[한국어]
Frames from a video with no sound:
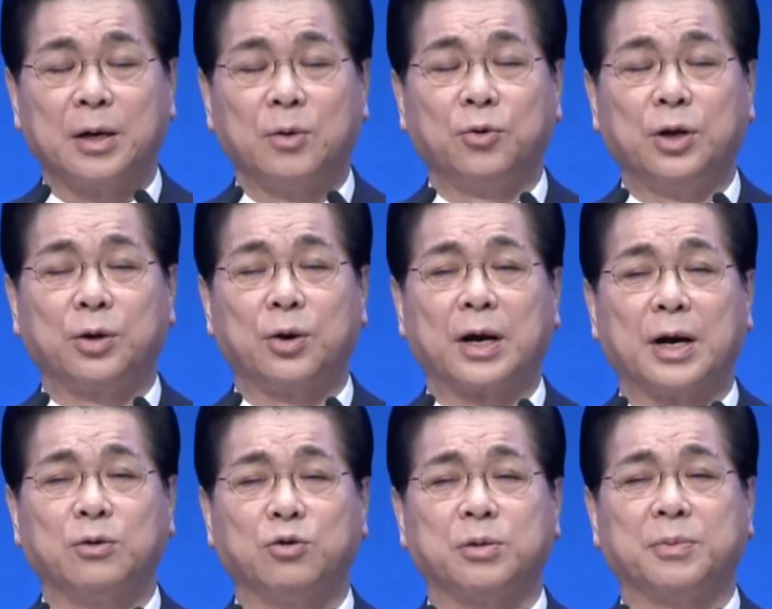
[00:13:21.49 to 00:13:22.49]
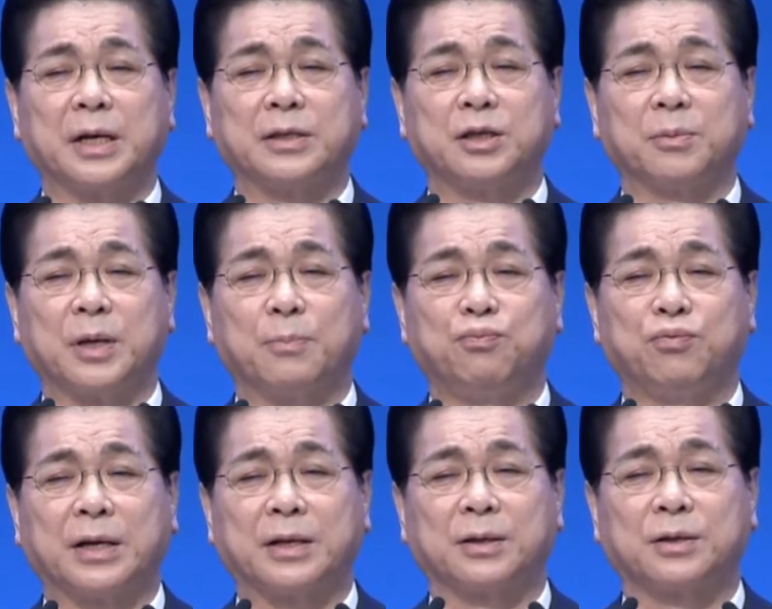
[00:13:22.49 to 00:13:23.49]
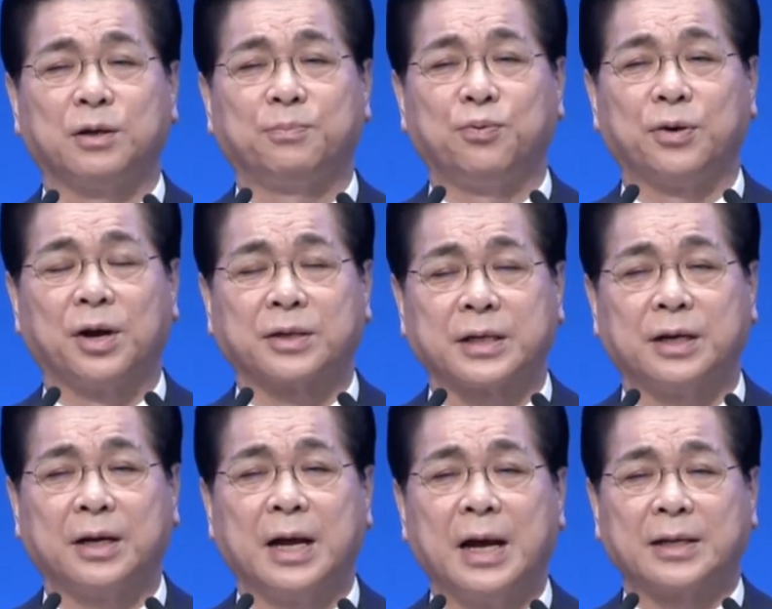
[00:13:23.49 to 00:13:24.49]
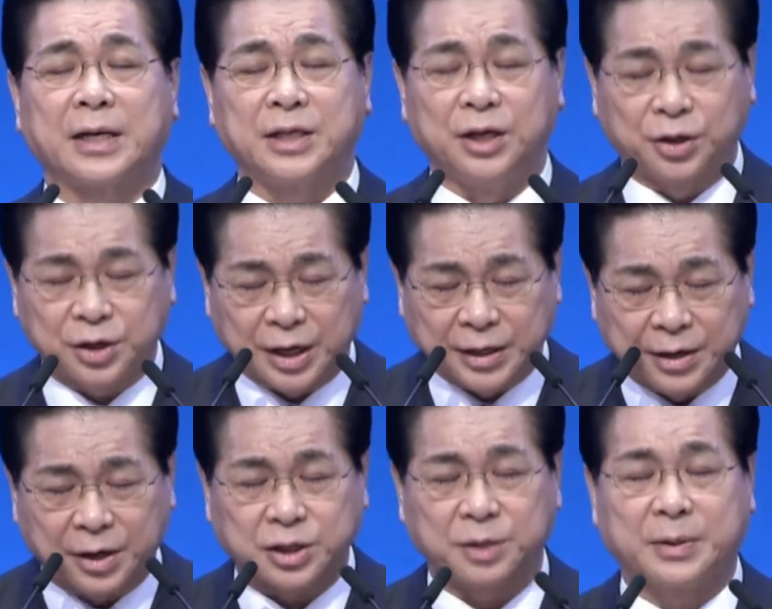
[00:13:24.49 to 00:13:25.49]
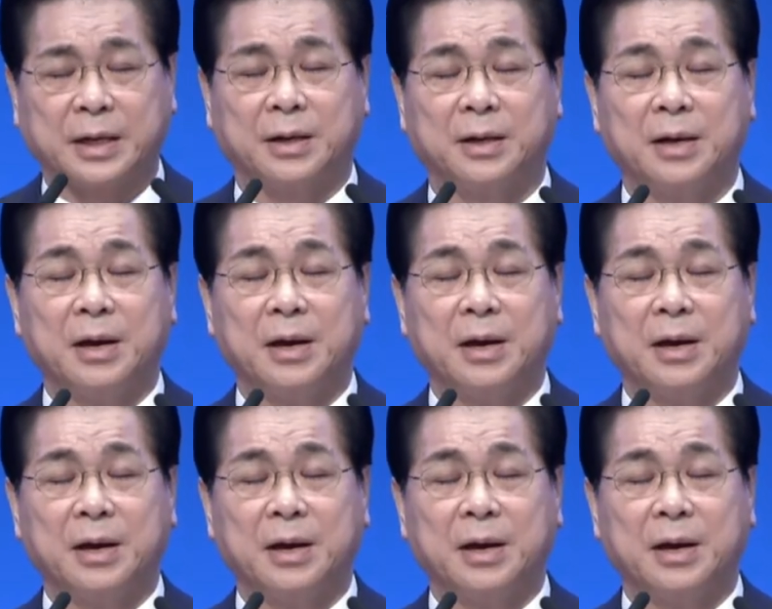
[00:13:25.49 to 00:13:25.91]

우리 교회가 60년대, 70년대 부흥하던 그부흥 역사를 다시 일으켜야 되는 것입니다.